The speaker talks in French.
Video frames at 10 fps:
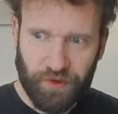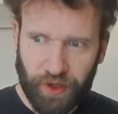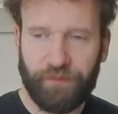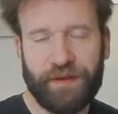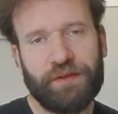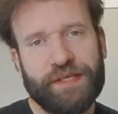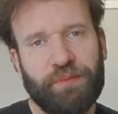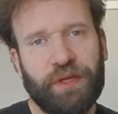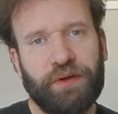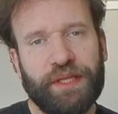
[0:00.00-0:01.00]
refaire de ça
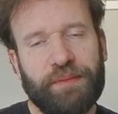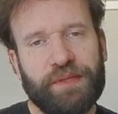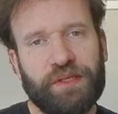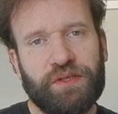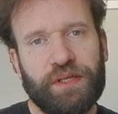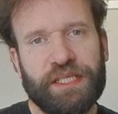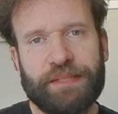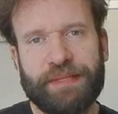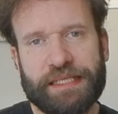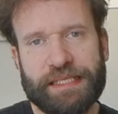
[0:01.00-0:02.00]
une priorité, parce que je le dis
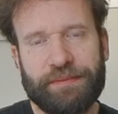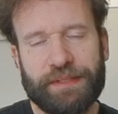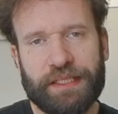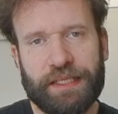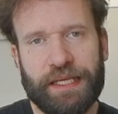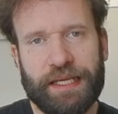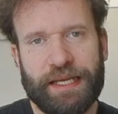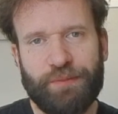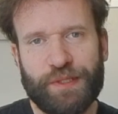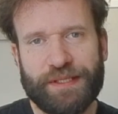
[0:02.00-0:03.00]
jamais assez, mais
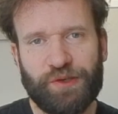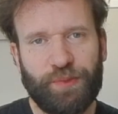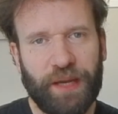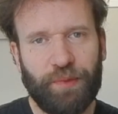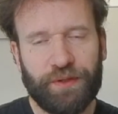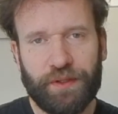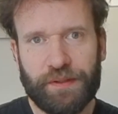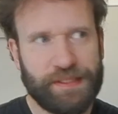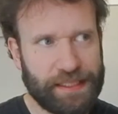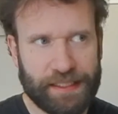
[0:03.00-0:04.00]
la musique, c'est super
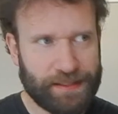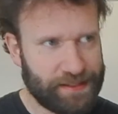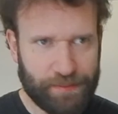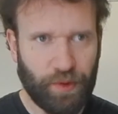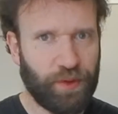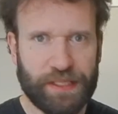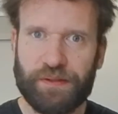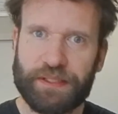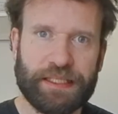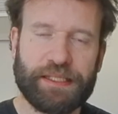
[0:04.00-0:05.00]
important, c'est bon pour la
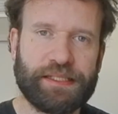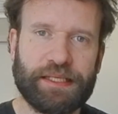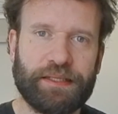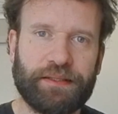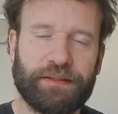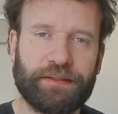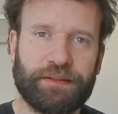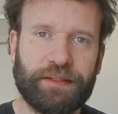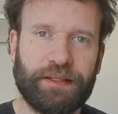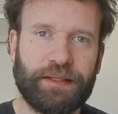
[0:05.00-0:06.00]
santé, c'est
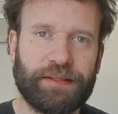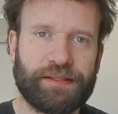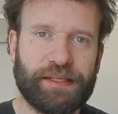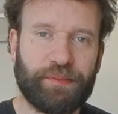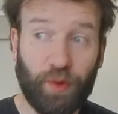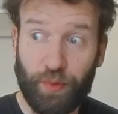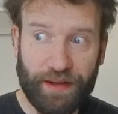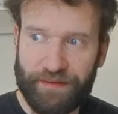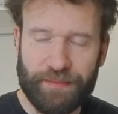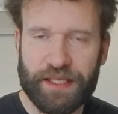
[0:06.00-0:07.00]
c'est bon pour
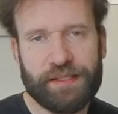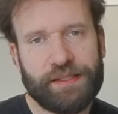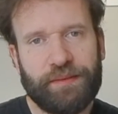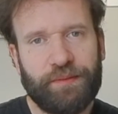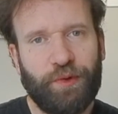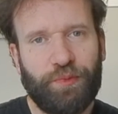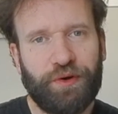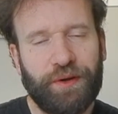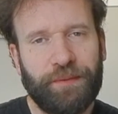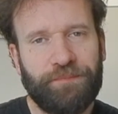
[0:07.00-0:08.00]
la famille, c'est bon
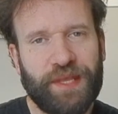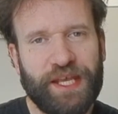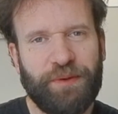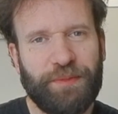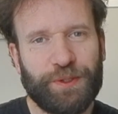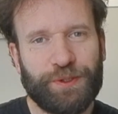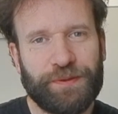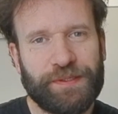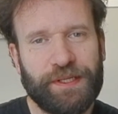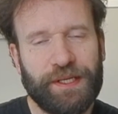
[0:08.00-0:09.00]
pour euh, énormément de
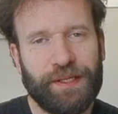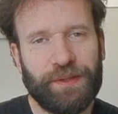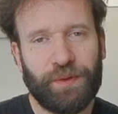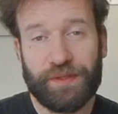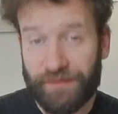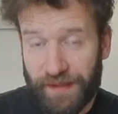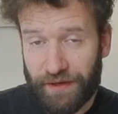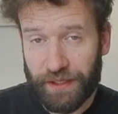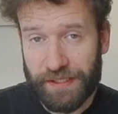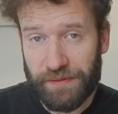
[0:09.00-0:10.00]
choses. Donc si vous
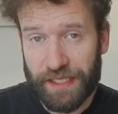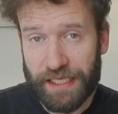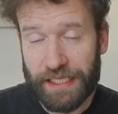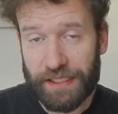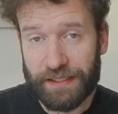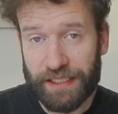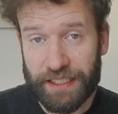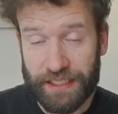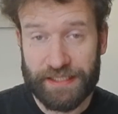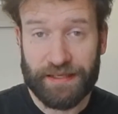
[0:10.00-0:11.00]
avez l'occasion de euh,
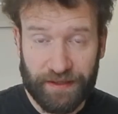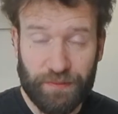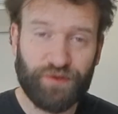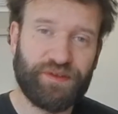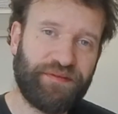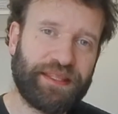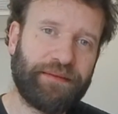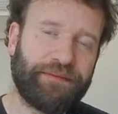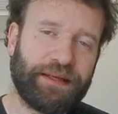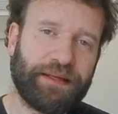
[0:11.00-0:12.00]
télécharger ça, vraiment je vous invite
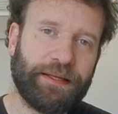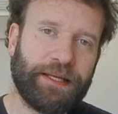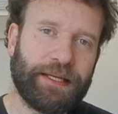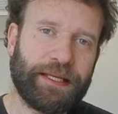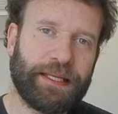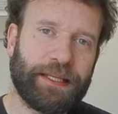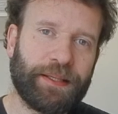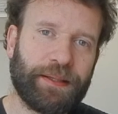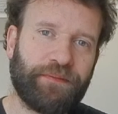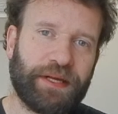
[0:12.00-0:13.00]
à le faire. Et
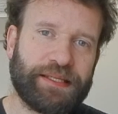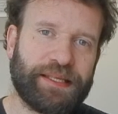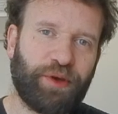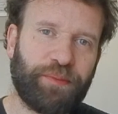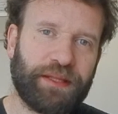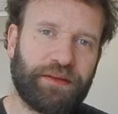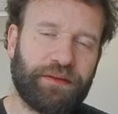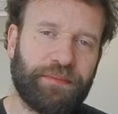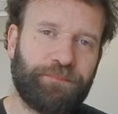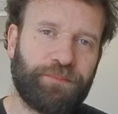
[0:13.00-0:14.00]
euh, voilà, si ça peut
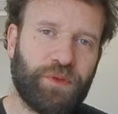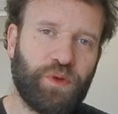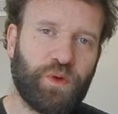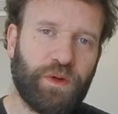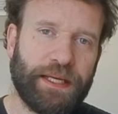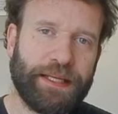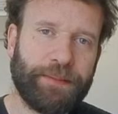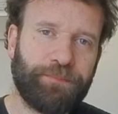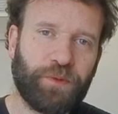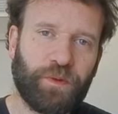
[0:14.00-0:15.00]
mettre du
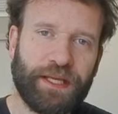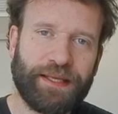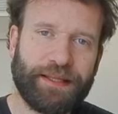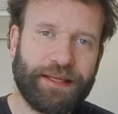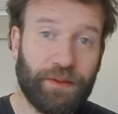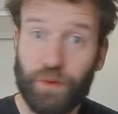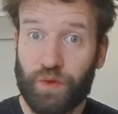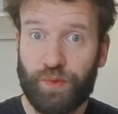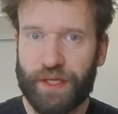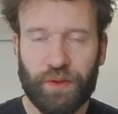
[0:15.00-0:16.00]
ukulélé ou de la guitare
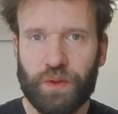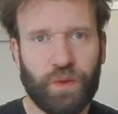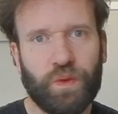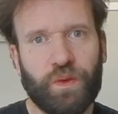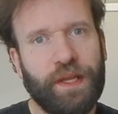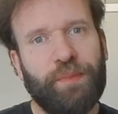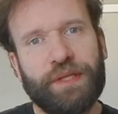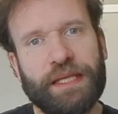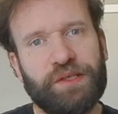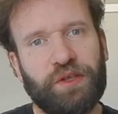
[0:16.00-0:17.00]
ou du piano ou
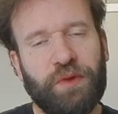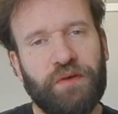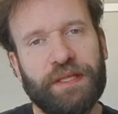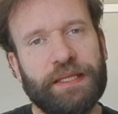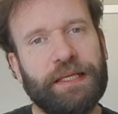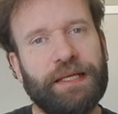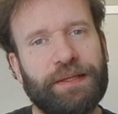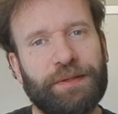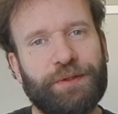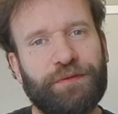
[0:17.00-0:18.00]
n'importe quel instrument en fait
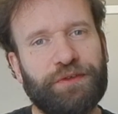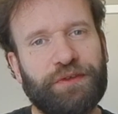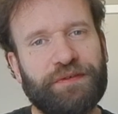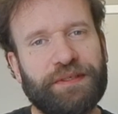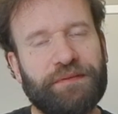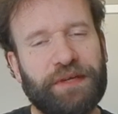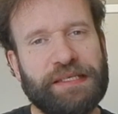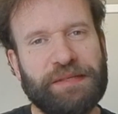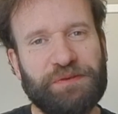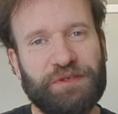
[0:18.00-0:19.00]
dans votre vie, et voilà,
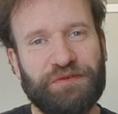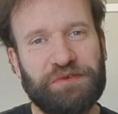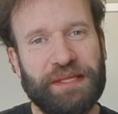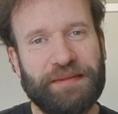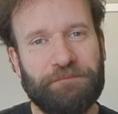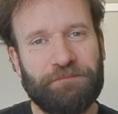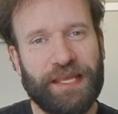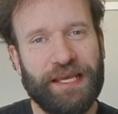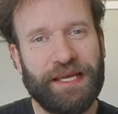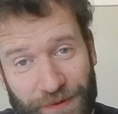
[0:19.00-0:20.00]
c'est tout ce que je vous souhaite.
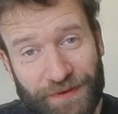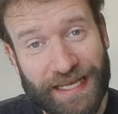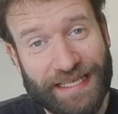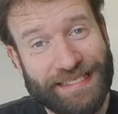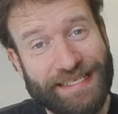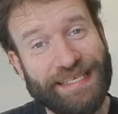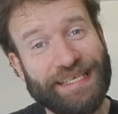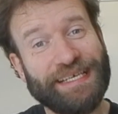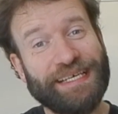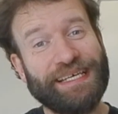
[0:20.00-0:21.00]
Donc voilà,
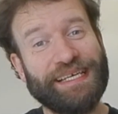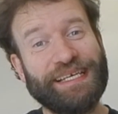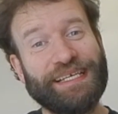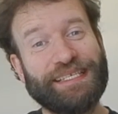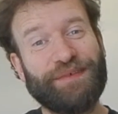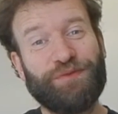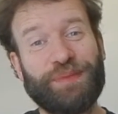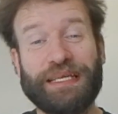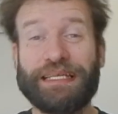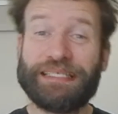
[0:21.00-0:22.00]
si ça vous
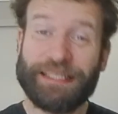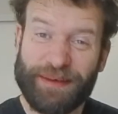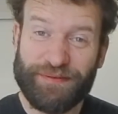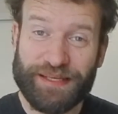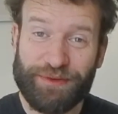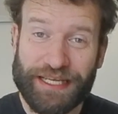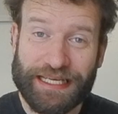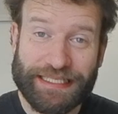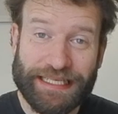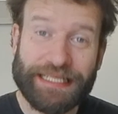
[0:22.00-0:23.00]
plaît, n'hésitez pas à vous abonner à
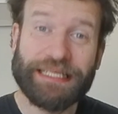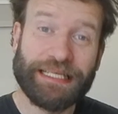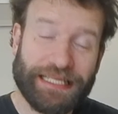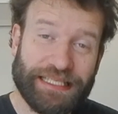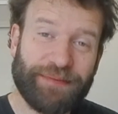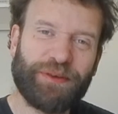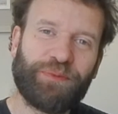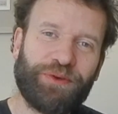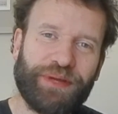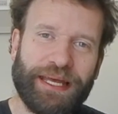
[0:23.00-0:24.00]
la chaîne, n'hésitez pas
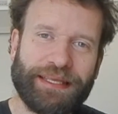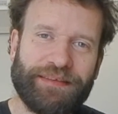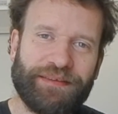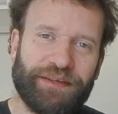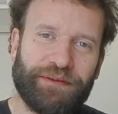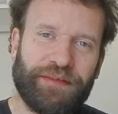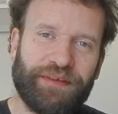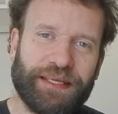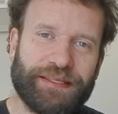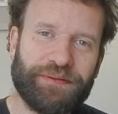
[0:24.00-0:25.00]
non plus à activer les
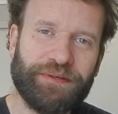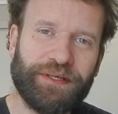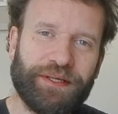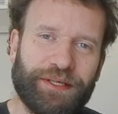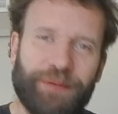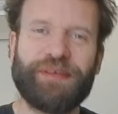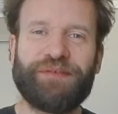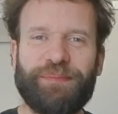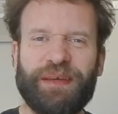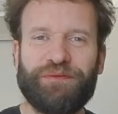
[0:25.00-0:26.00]
notifications, comme ça
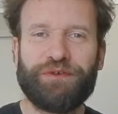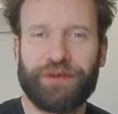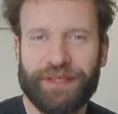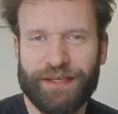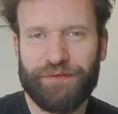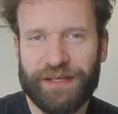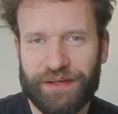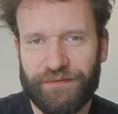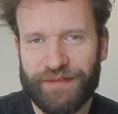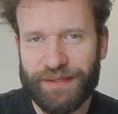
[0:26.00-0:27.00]
vous êtes prévenu quand il y a des
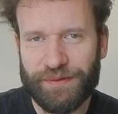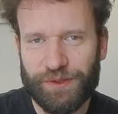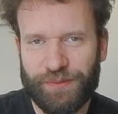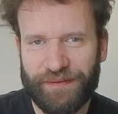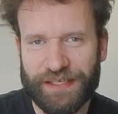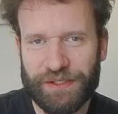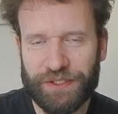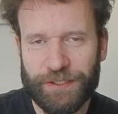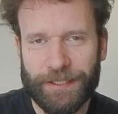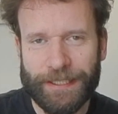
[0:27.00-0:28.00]
nouvelles vidéos super
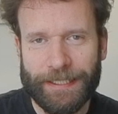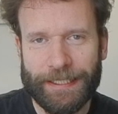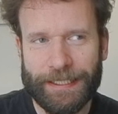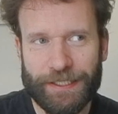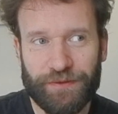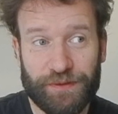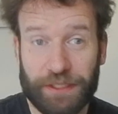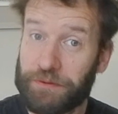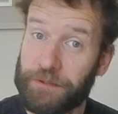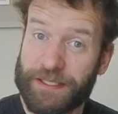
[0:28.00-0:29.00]
fastoches. Et je vous
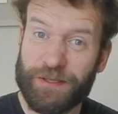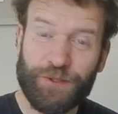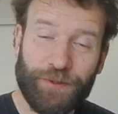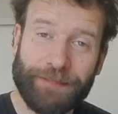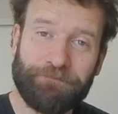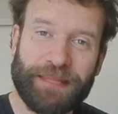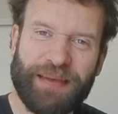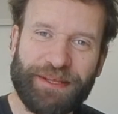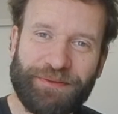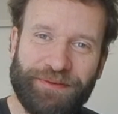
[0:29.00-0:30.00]
souhaite une excellente journée,
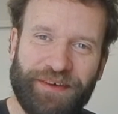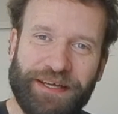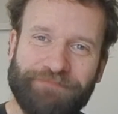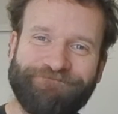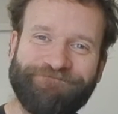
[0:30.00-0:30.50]
à bientôt, au revoir.